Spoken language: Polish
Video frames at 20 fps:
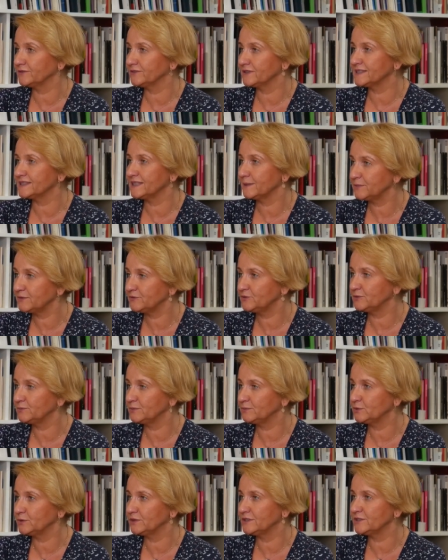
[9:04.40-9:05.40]
więc na pewno
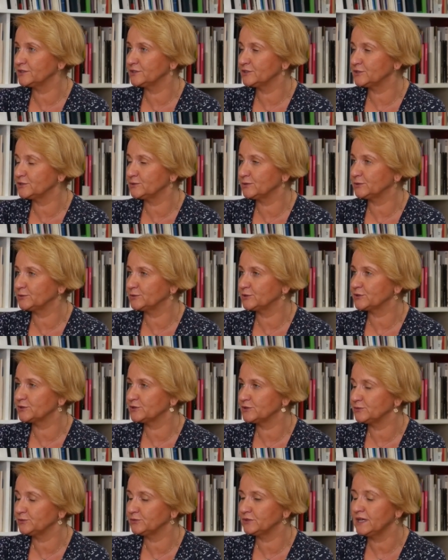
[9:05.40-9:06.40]
bym e, życzyła dużo
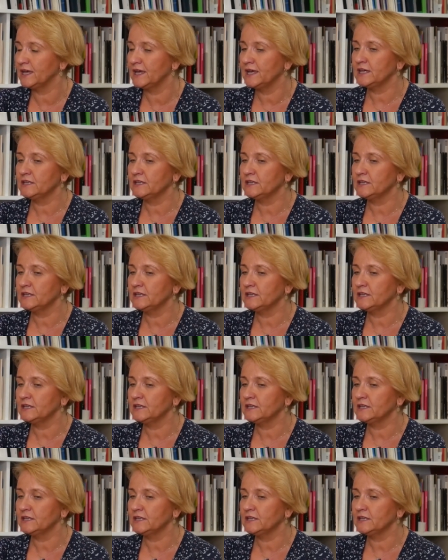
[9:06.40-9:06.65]
siły,